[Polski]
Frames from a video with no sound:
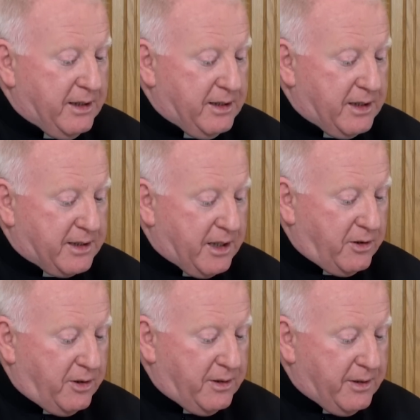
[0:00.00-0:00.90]
I
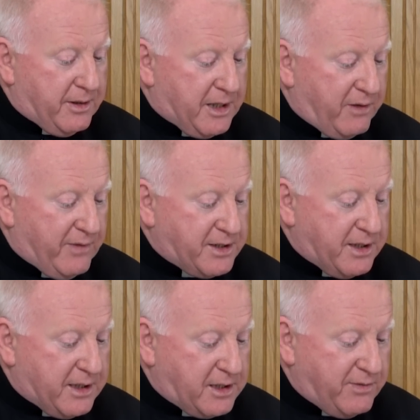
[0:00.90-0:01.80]
dlatego tak
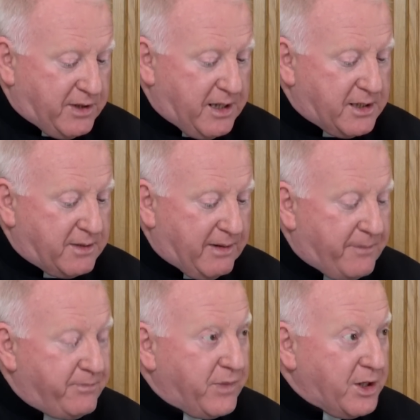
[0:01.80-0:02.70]
ważne te
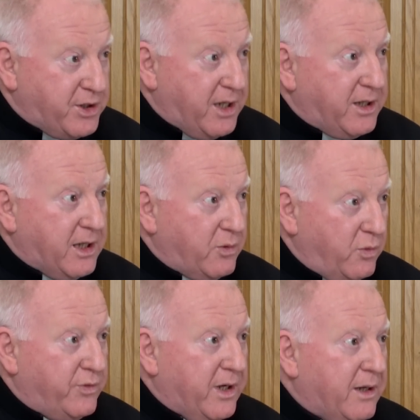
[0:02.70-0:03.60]
zwycięstwa, dzięki
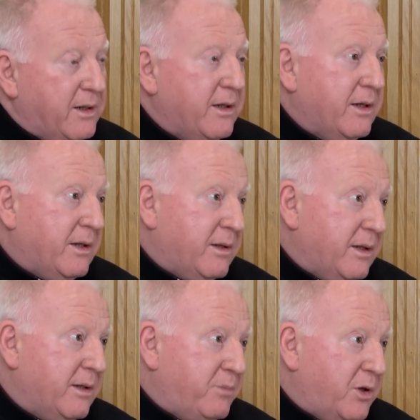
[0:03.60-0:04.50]
głównie
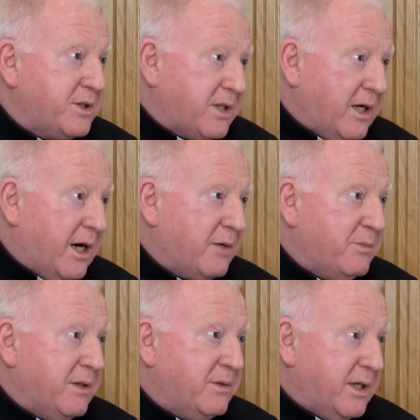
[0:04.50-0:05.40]
y, polskiej
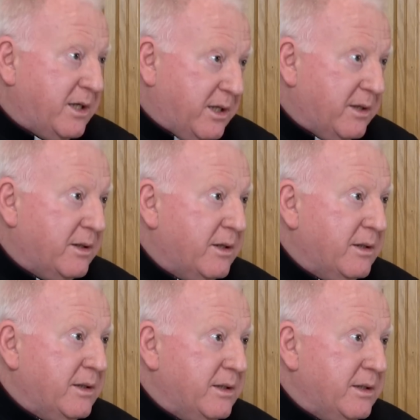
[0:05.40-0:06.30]
armii, dzięki
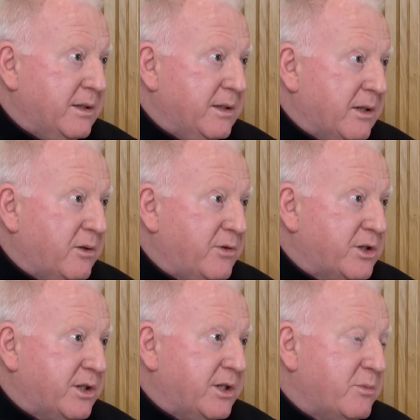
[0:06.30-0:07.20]
y, Janowi
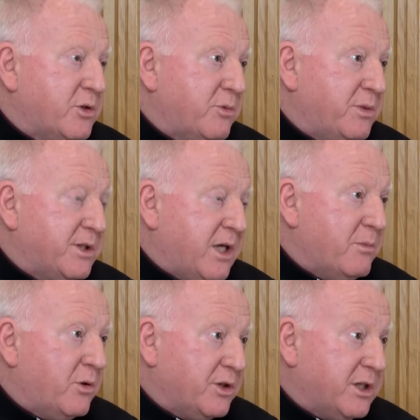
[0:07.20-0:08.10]
III
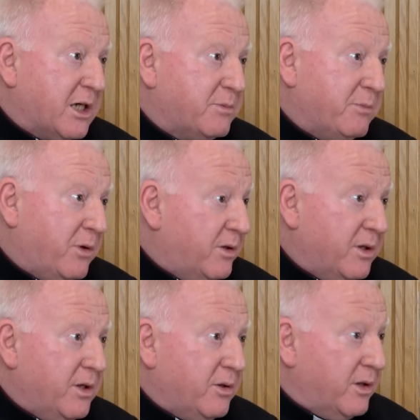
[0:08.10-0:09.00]
Sobieskiemu chociażby, bo
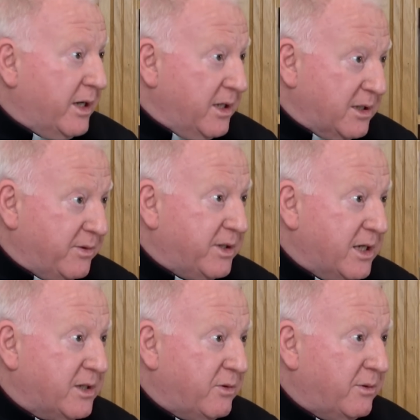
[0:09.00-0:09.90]
kolejne
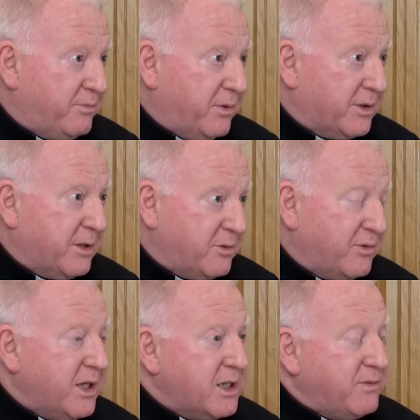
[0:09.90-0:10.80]
zwycięstwo po tym
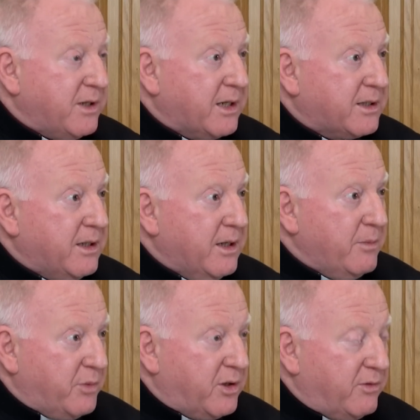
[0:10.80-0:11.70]
zwycięstwie nad,
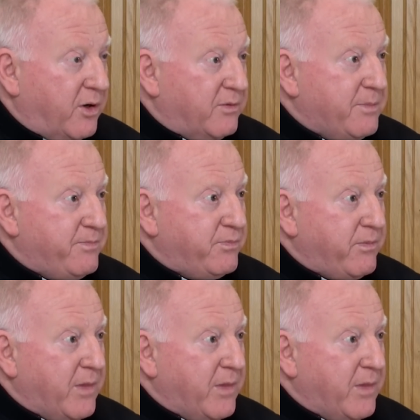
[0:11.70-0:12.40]
pod Lwowem